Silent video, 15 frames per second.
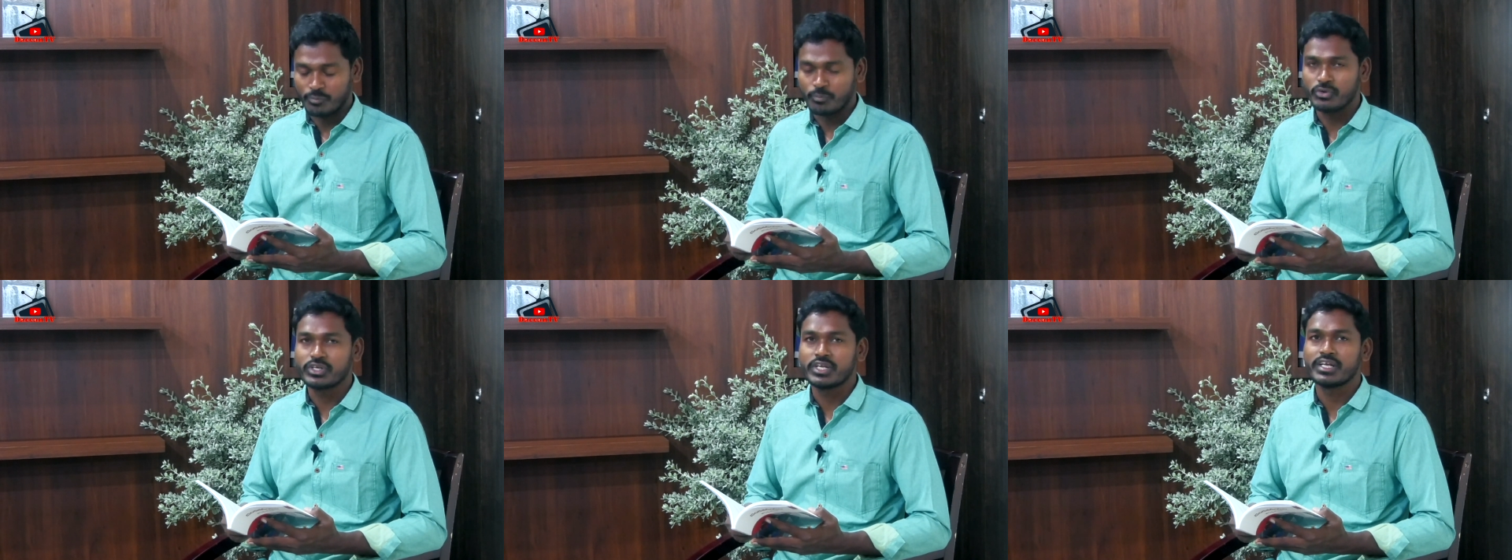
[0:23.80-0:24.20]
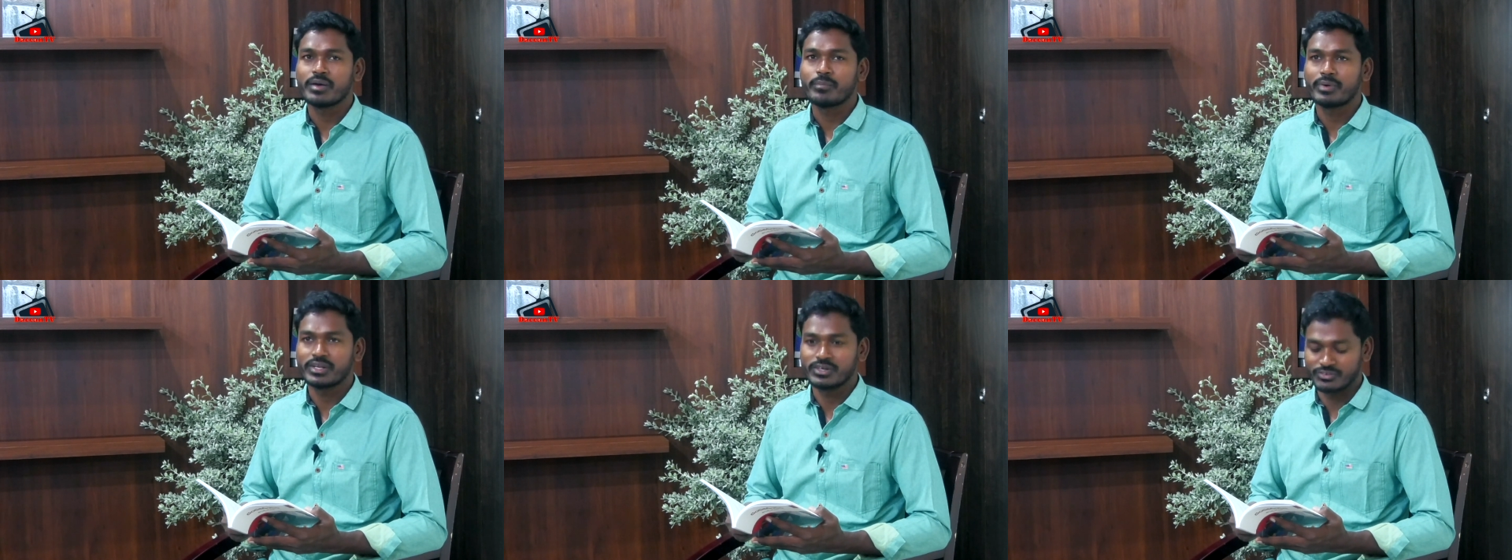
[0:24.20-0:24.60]

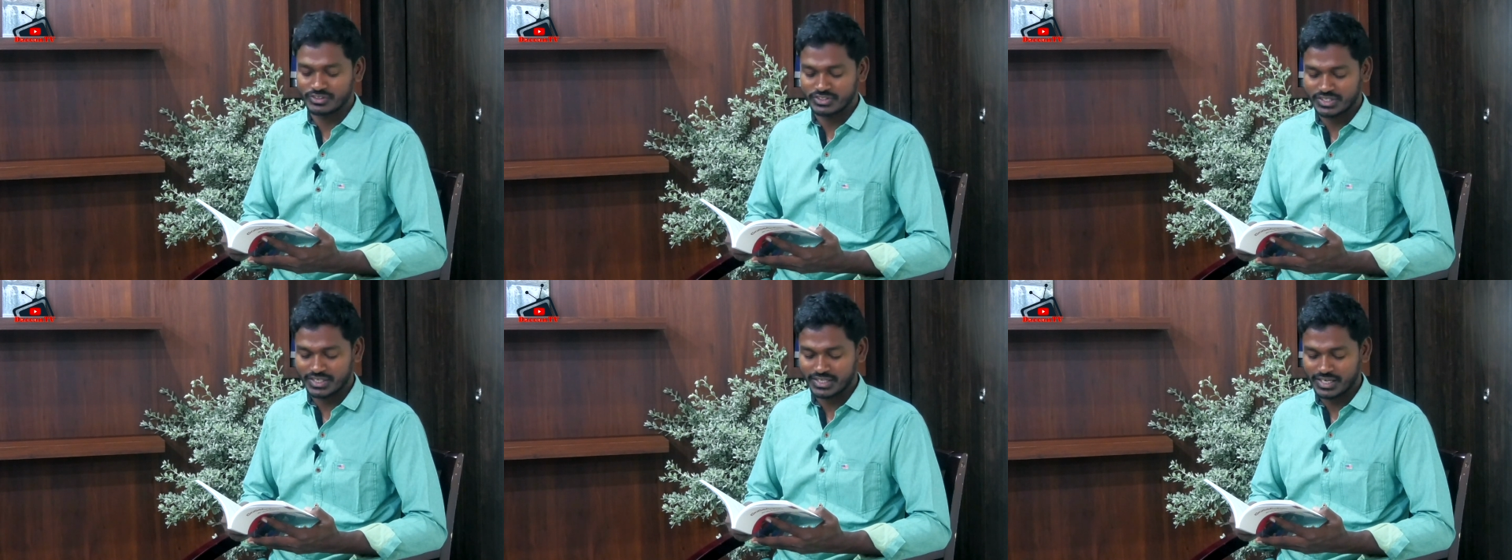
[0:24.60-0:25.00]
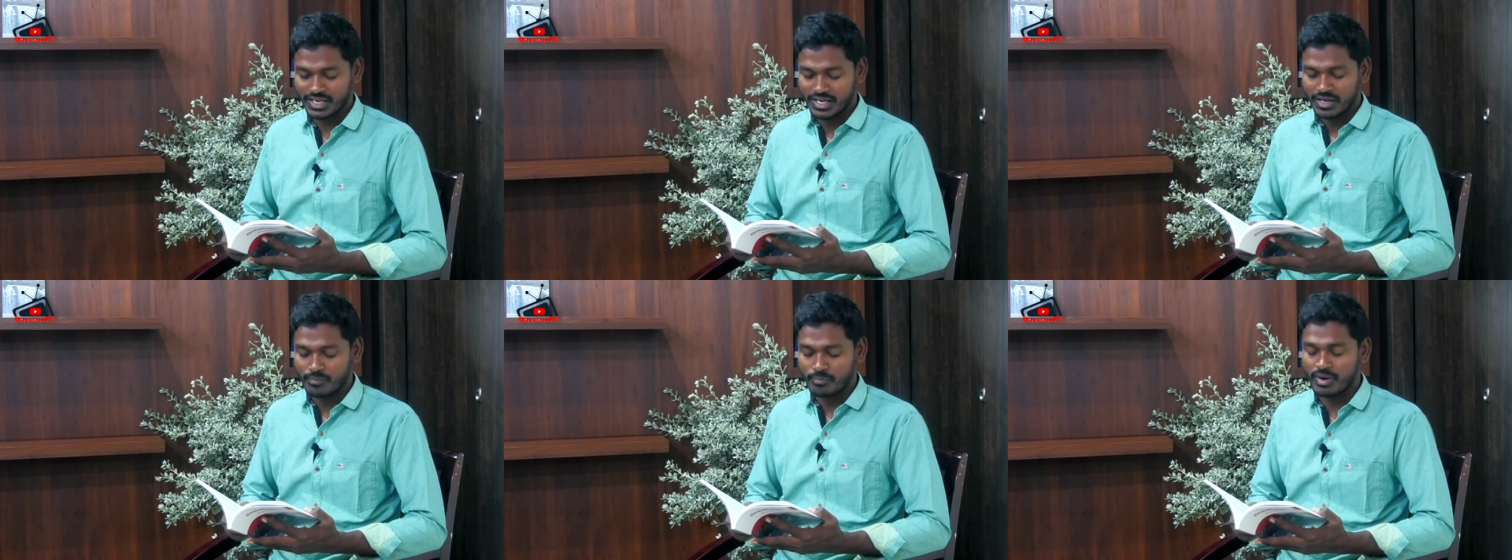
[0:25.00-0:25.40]
పుట్టినప్పటి నుంచి
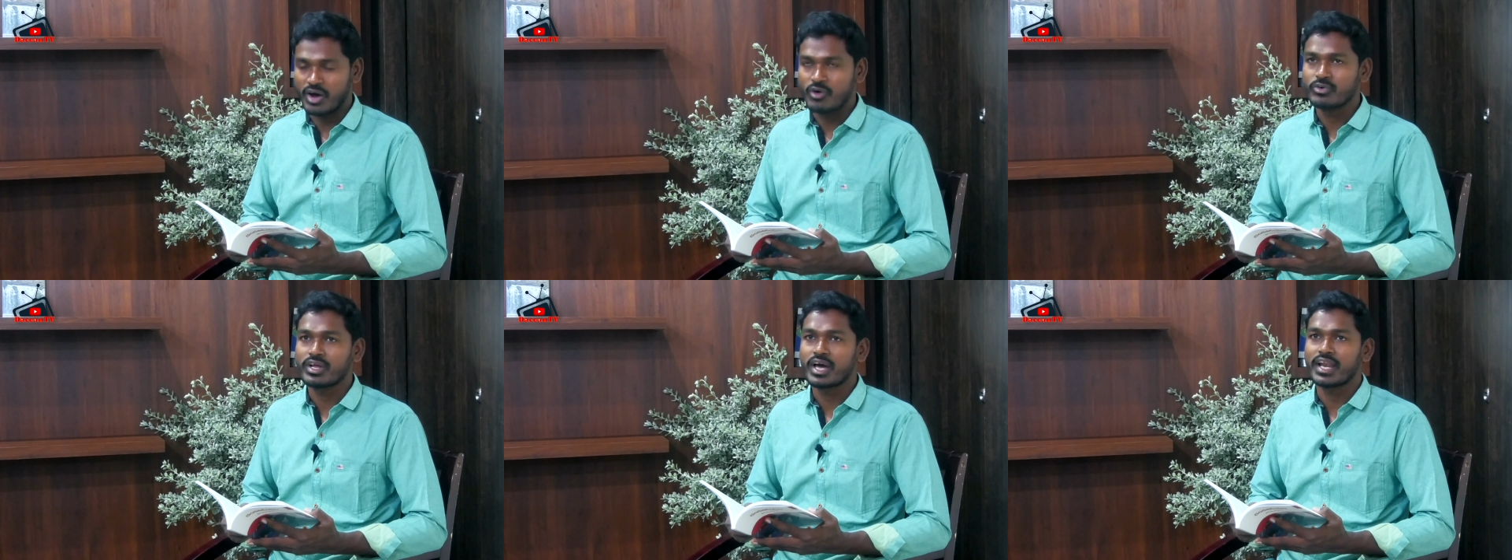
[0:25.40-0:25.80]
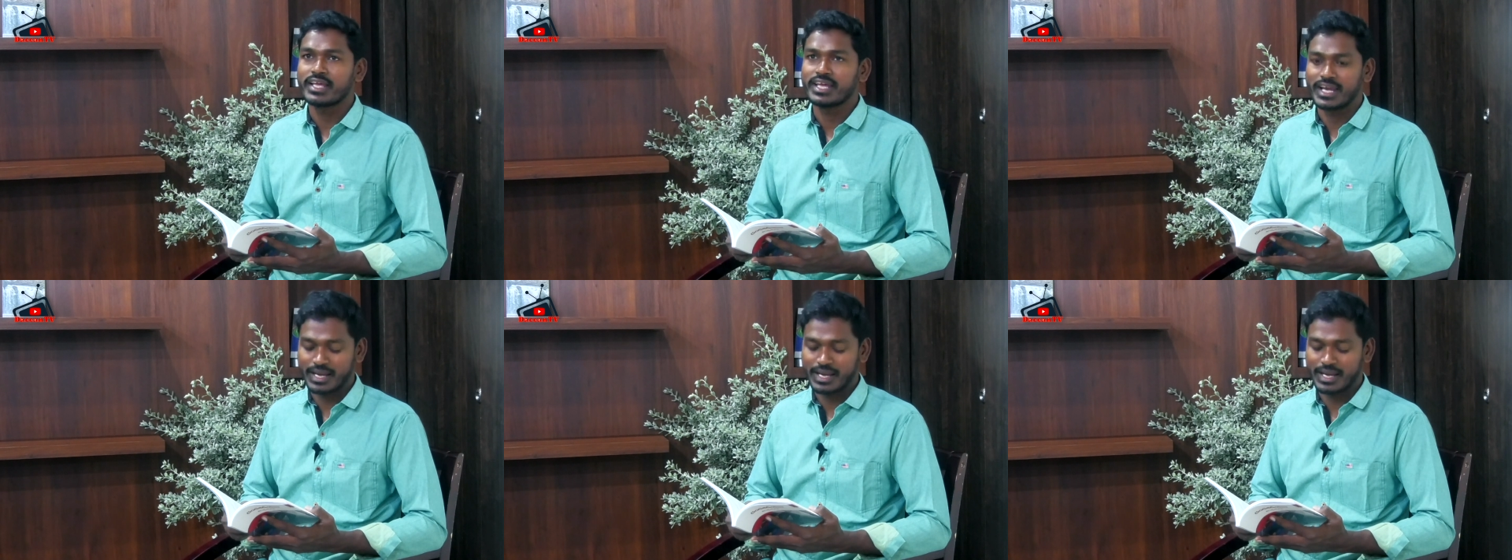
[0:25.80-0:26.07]
మా ఊరాల